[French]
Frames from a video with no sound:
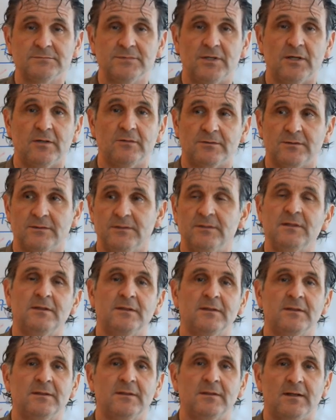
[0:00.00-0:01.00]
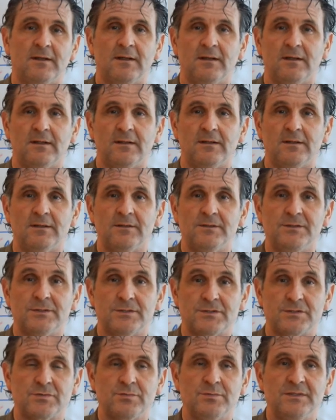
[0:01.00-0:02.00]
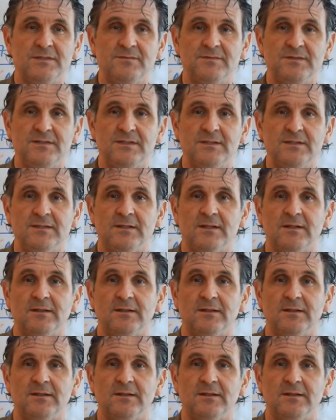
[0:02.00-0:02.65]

Donc, euh, il, a suivi,